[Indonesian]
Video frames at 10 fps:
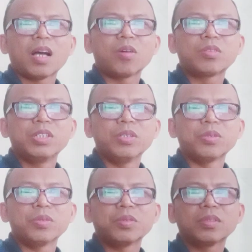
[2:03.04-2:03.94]

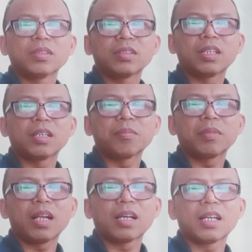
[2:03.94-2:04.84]
audio yang
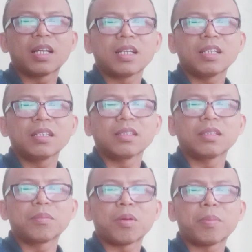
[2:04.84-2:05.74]
melanggar
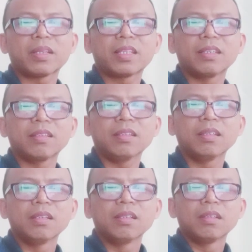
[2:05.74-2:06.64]
eh, properti
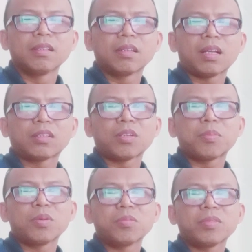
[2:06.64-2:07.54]

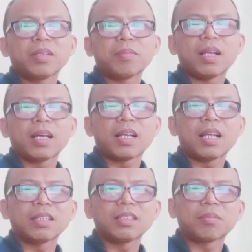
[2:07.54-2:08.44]
ataupun mungkin melanggar
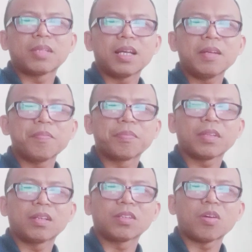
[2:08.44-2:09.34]
hak cipta,
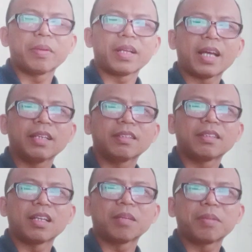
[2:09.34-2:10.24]
eh,
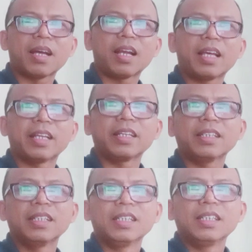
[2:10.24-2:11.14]
copyright dari pihak lain.
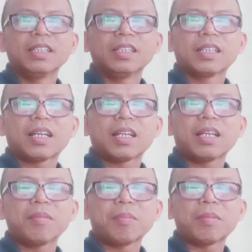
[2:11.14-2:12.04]

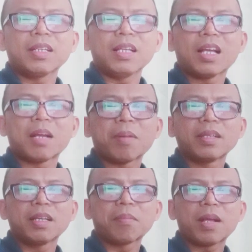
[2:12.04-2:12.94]
Karena memang
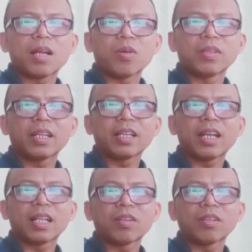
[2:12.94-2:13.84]
harapannya para konten
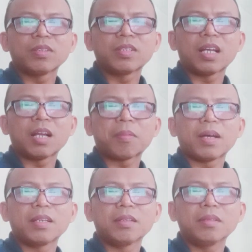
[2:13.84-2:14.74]
kreator itu
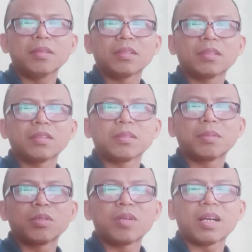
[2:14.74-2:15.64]
diharapkan eh,
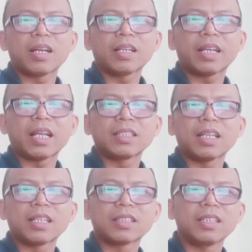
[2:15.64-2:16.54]
menggunakan kreasi
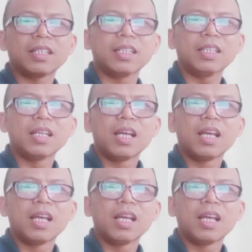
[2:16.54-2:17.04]
Anda sendiri